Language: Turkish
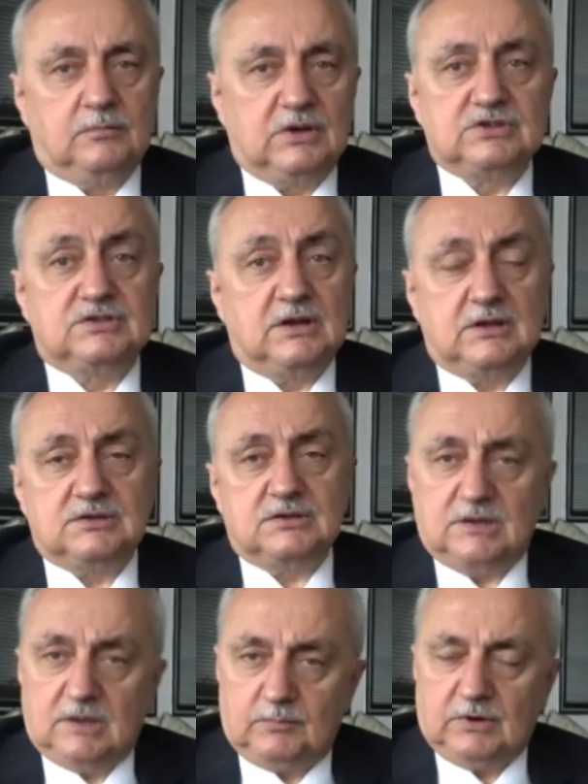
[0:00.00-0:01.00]

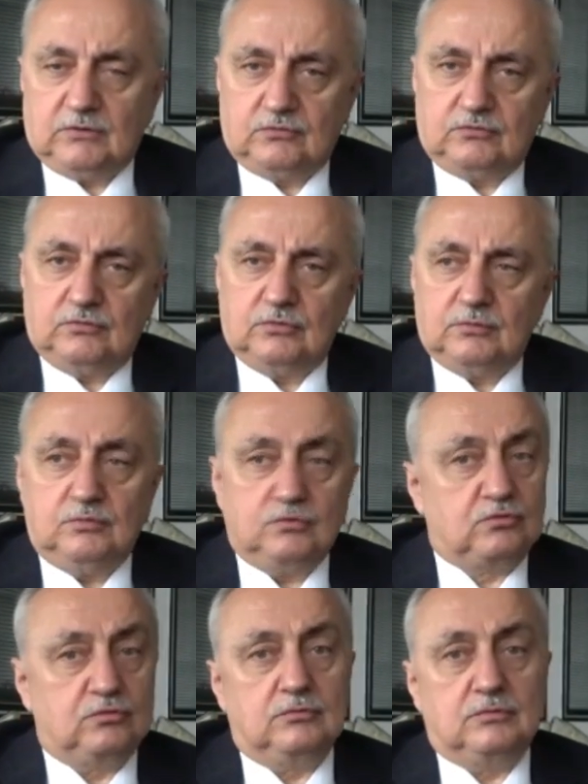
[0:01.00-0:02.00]
başlangıcını yapmak istiyorum.
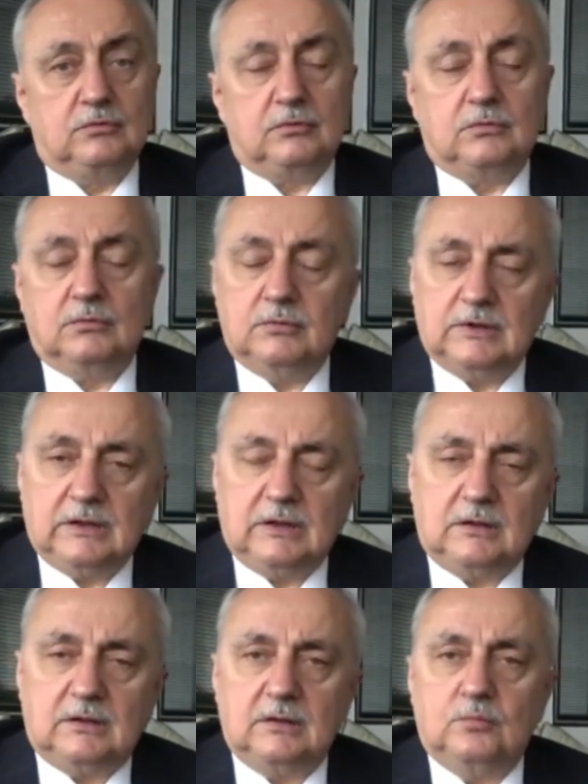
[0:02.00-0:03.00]
Bütün e,
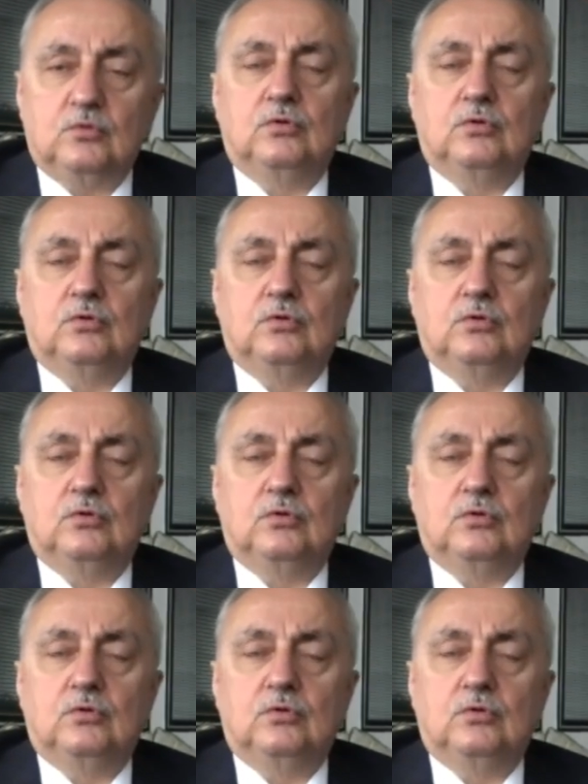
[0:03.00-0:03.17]
ülkedeki